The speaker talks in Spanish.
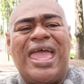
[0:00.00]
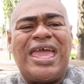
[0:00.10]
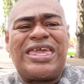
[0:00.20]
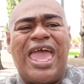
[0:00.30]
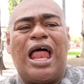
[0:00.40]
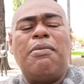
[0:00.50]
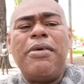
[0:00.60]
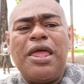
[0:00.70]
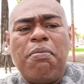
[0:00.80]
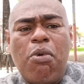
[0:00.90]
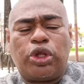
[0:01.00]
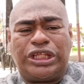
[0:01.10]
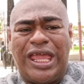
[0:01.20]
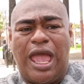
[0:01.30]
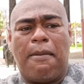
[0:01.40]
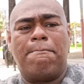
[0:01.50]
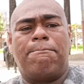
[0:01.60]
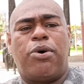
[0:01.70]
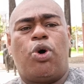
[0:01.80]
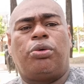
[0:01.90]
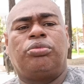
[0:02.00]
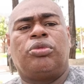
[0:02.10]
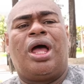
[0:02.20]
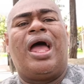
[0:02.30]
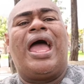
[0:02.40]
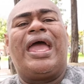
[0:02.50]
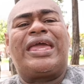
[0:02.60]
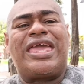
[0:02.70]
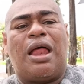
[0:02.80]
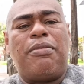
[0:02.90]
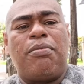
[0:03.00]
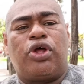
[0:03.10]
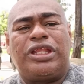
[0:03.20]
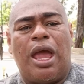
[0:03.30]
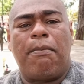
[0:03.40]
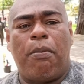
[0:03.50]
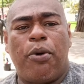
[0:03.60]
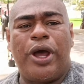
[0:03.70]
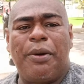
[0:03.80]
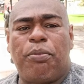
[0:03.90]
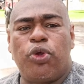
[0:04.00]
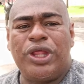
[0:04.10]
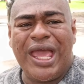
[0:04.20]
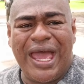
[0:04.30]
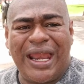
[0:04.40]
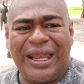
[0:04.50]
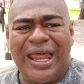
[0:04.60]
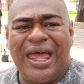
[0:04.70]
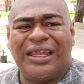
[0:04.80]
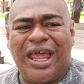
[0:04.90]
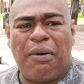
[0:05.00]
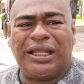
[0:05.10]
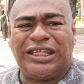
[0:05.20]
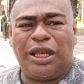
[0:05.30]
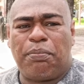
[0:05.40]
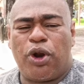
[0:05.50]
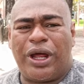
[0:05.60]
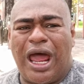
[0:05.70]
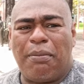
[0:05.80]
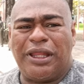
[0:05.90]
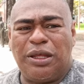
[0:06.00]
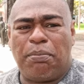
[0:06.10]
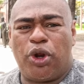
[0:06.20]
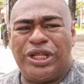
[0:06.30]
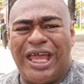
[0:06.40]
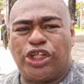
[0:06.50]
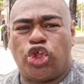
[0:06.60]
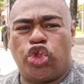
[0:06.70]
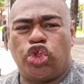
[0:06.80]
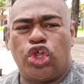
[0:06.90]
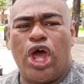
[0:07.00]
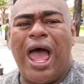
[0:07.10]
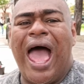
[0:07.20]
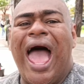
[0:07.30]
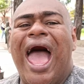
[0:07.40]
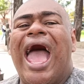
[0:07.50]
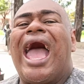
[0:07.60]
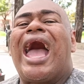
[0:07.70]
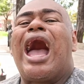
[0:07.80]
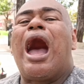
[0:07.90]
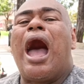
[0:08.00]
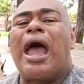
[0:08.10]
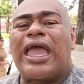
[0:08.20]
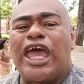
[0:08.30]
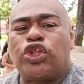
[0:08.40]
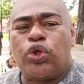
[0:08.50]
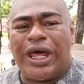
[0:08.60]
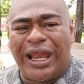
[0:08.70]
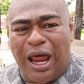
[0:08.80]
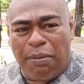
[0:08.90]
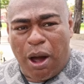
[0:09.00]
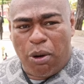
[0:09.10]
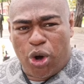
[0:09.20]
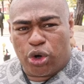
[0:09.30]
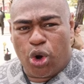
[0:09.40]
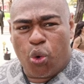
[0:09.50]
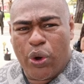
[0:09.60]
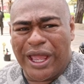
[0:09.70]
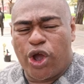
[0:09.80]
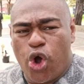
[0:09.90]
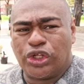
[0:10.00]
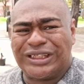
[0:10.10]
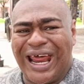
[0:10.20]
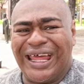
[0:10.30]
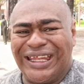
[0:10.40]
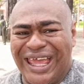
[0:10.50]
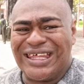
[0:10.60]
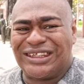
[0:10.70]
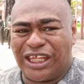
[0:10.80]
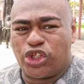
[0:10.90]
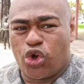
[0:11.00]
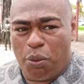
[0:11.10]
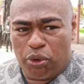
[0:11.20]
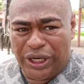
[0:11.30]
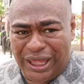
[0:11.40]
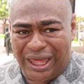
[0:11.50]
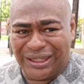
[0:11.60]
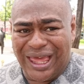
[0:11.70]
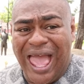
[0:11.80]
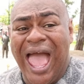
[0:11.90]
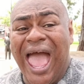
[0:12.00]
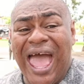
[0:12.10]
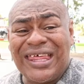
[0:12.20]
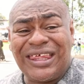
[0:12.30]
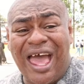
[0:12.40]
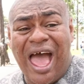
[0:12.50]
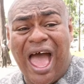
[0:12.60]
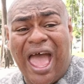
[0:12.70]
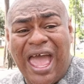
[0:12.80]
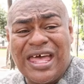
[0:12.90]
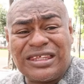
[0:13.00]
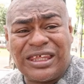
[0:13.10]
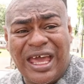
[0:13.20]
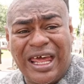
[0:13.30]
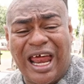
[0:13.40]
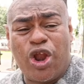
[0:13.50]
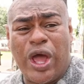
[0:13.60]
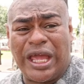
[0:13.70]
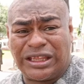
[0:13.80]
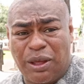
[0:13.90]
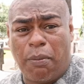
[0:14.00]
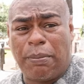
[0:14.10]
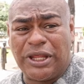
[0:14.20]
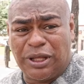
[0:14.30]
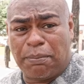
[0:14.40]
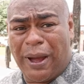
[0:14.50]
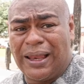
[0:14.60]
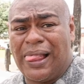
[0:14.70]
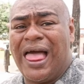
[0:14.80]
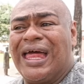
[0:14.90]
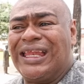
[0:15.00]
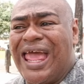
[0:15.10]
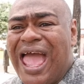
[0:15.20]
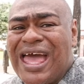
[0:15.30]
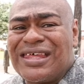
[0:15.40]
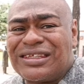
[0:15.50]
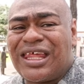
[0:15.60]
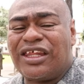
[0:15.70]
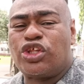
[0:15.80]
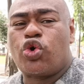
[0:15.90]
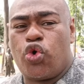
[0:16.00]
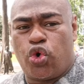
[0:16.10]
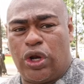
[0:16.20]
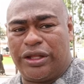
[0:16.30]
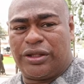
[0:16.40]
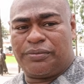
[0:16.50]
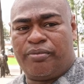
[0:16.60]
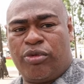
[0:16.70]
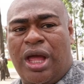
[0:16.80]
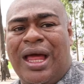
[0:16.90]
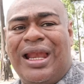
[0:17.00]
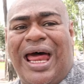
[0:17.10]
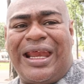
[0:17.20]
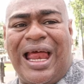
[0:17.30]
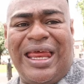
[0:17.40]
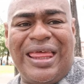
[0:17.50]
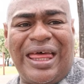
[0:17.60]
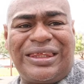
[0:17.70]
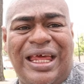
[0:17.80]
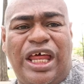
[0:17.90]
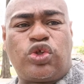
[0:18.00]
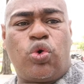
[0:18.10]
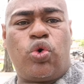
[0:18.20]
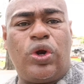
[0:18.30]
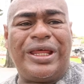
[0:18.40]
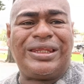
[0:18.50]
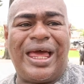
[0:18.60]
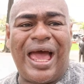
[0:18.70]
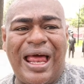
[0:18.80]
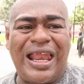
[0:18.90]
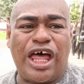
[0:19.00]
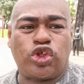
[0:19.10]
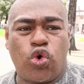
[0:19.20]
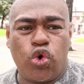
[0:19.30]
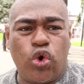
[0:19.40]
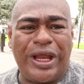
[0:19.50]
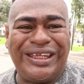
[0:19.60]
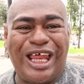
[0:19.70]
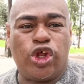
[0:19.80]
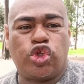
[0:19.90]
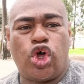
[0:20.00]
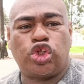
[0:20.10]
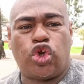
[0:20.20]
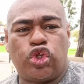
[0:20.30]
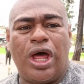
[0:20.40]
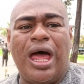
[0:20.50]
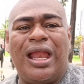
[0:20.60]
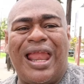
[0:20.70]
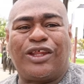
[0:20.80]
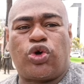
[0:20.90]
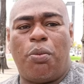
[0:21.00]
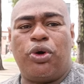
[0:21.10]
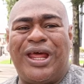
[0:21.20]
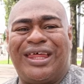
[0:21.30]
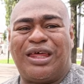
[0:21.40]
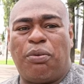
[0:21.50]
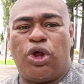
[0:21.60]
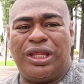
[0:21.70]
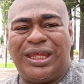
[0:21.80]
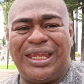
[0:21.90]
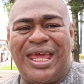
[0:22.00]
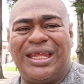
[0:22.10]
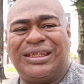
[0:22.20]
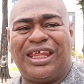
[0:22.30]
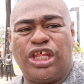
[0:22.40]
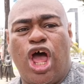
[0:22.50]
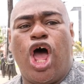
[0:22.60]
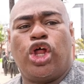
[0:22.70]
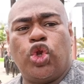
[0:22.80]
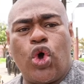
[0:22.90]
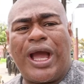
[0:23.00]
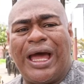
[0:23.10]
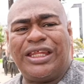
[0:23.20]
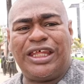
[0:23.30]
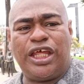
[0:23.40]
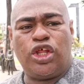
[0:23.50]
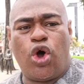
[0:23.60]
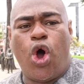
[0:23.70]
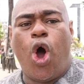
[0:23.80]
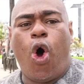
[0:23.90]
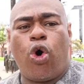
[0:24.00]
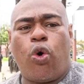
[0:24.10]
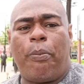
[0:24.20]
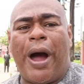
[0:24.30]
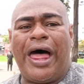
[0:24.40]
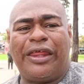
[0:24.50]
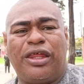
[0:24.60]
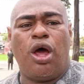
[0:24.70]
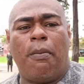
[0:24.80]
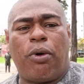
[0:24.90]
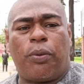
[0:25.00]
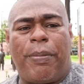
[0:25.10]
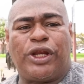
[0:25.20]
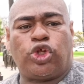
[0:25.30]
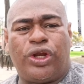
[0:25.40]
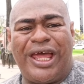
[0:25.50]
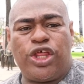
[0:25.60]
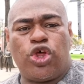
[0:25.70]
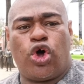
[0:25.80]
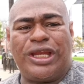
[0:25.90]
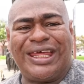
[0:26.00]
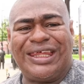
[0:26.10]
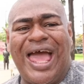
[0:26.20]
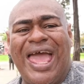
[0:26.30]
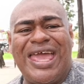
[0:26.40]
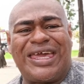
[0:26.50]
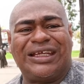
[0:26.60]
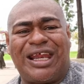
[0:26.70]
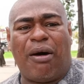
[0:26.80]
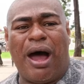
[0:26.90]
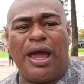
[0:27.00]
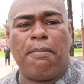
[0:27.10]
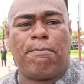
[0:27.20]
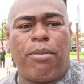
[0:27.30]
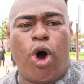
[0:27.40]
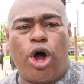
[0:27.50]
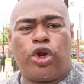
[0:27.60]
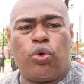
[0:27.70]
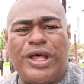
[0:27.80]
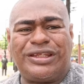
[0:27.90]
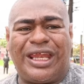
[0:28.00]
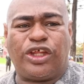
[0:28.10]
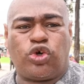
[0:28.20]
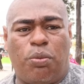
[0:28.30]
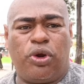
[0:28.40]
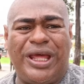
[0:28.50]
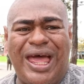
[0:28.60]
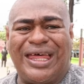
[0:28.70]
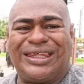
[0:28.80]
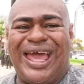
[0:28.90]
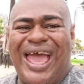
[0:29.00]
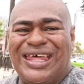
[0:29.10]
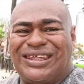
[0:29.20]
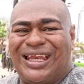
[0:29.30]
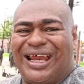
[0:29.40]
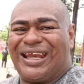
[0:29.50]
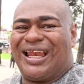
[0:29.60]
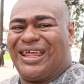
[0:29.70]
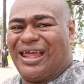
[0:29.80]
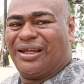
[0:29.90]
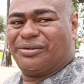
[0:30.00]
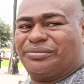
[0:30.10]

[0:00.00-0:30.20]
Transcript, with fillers: y que al mismo tiempo y que al mismo tiempo pudieran debatir programas y proyectos que estuvieran a favor o en contra de estas comunidades. Ese, ese era el objetivo principal de estas curules. La realidad es que las curules las curules de nosotros, las comunidades afrodescendientes, nunca han sido ocupadas por personas idóneas y que trabajen por nuestras comunidades. Esa es la realidad.